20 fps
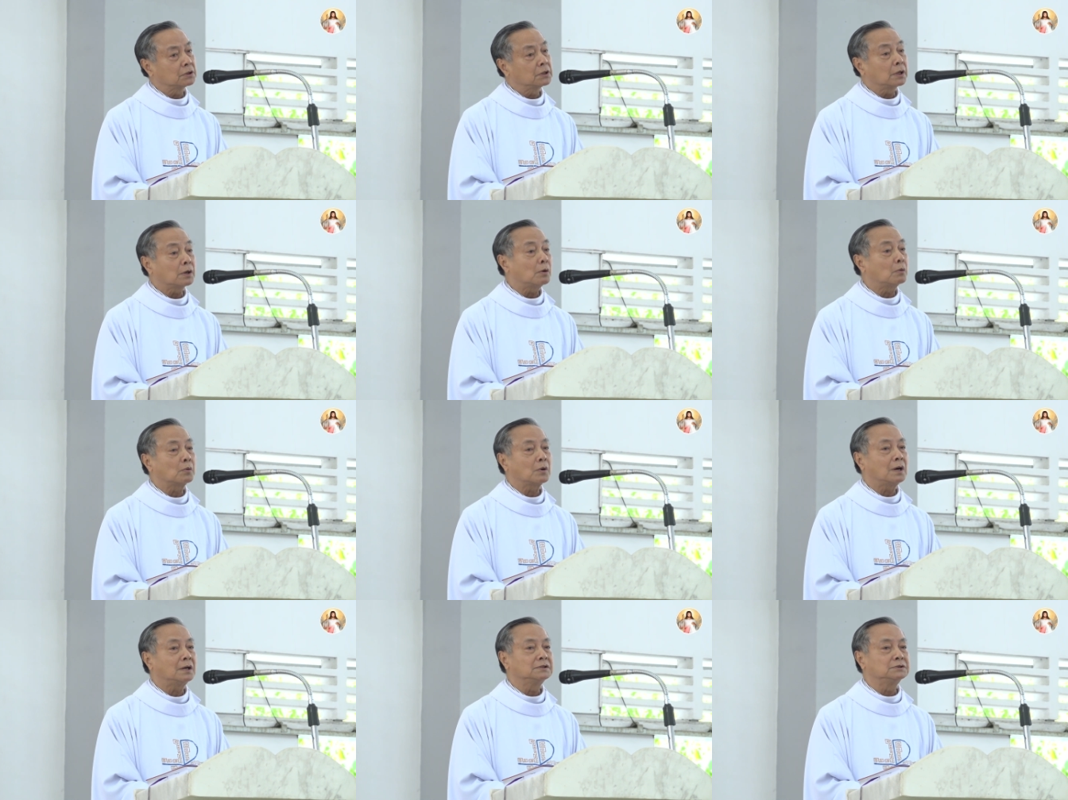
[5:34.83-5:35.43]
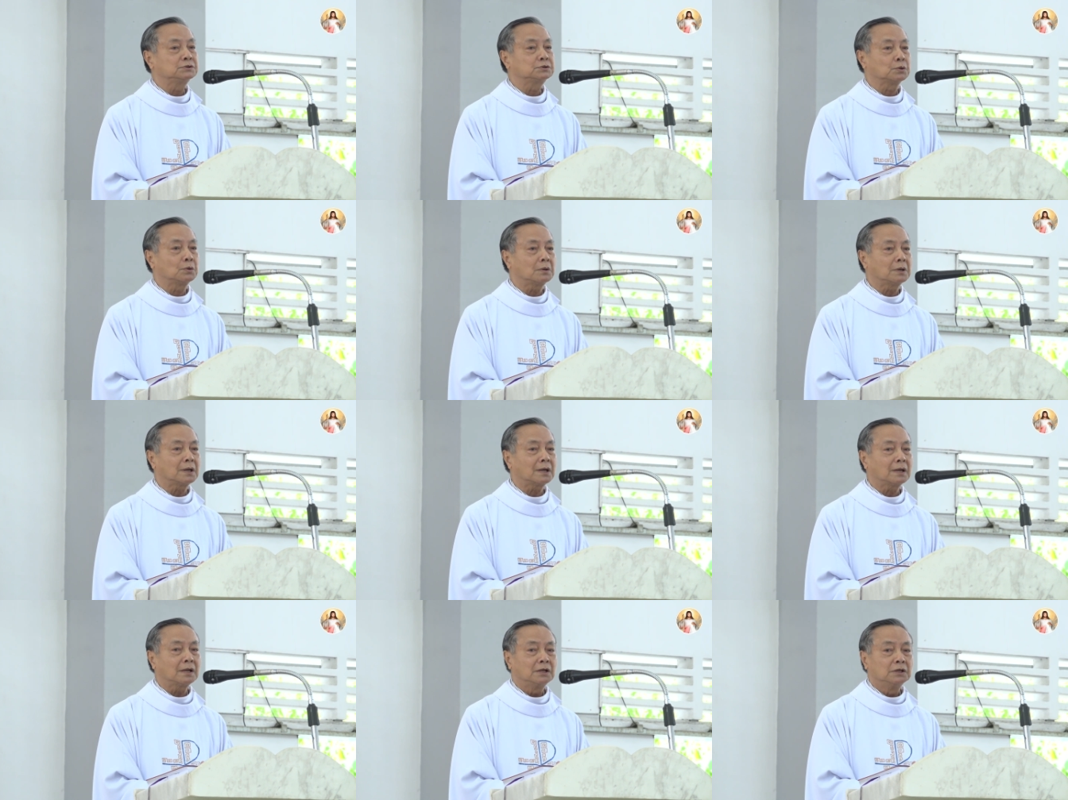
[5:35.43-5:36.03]
Nếu không có ơn Chúa
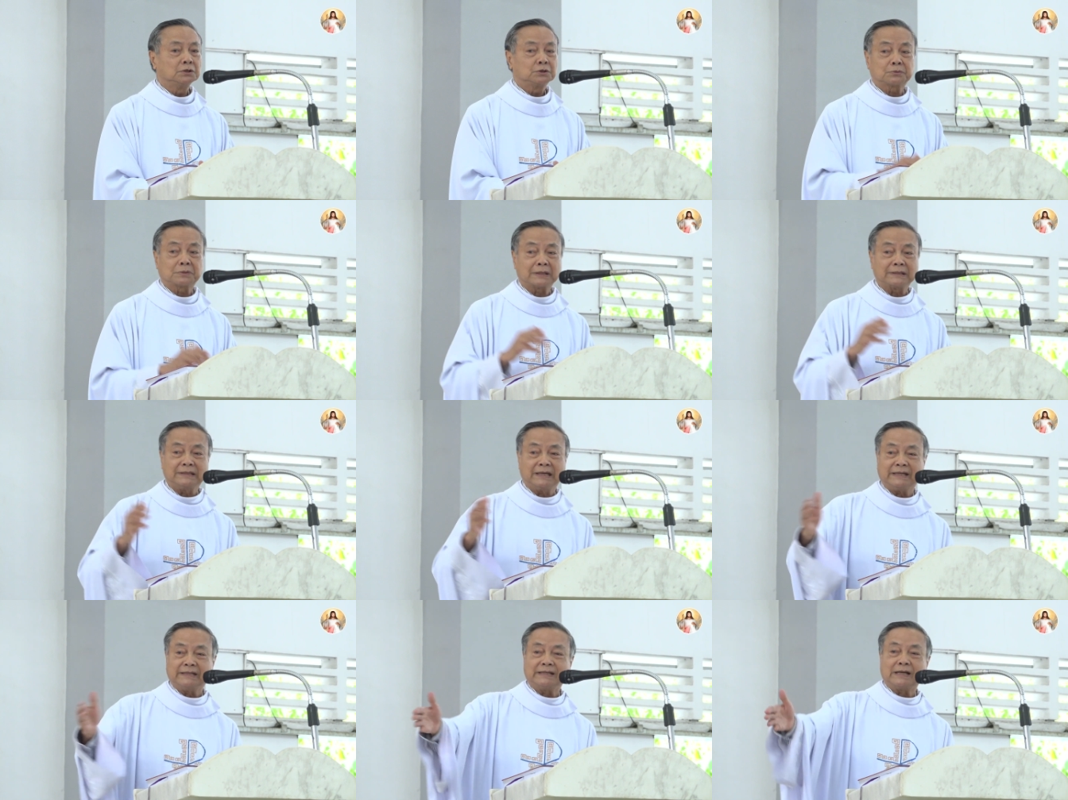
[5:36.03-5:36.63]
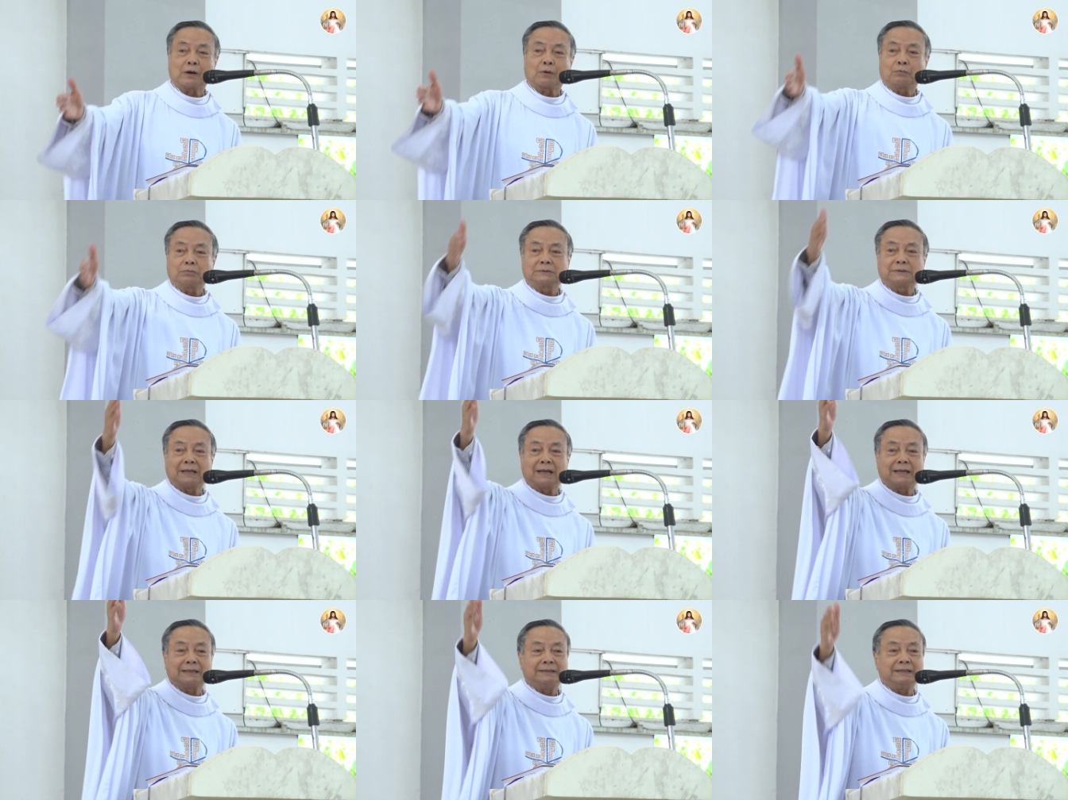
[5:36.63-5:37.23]
đó, chúng ta nhìn nhau cũng
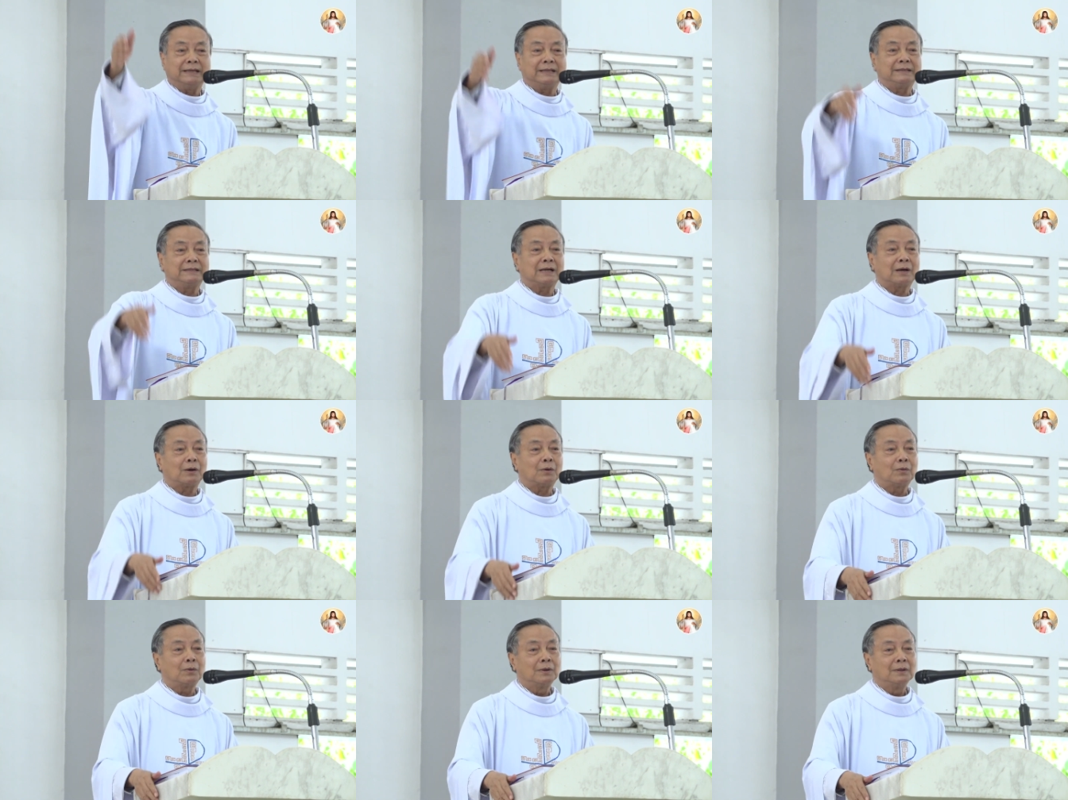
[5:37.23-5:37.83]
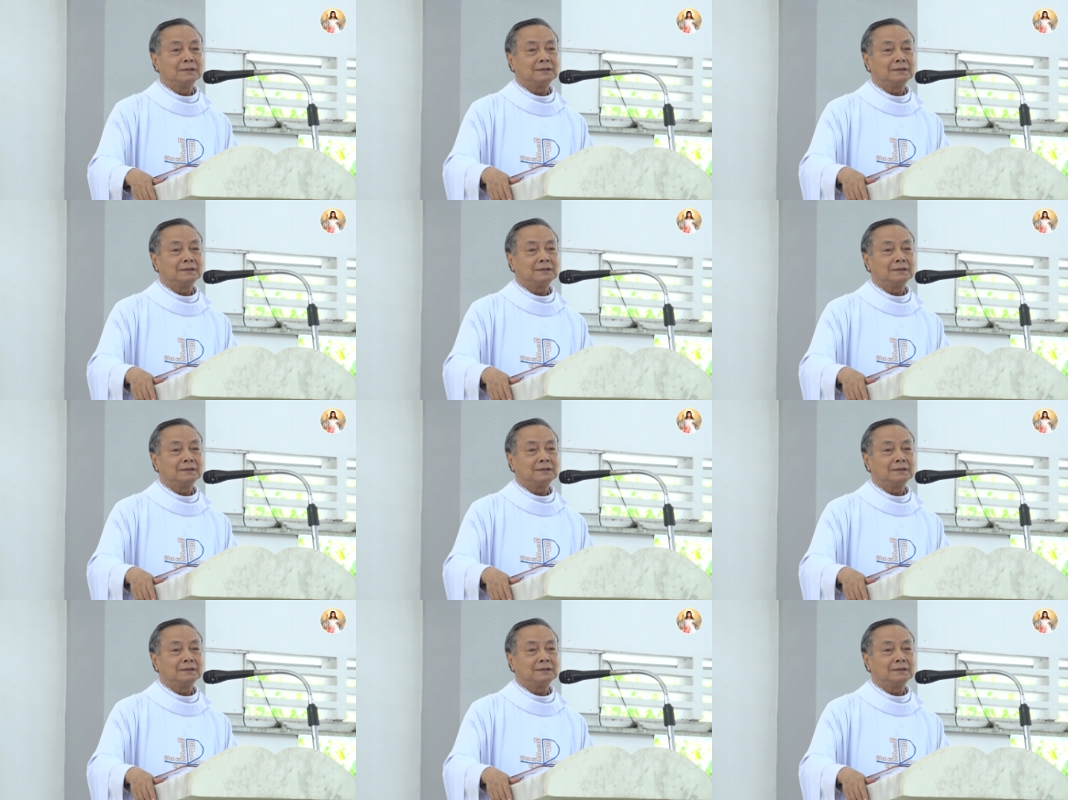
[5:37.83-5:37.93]
chỉ là nhìn nhau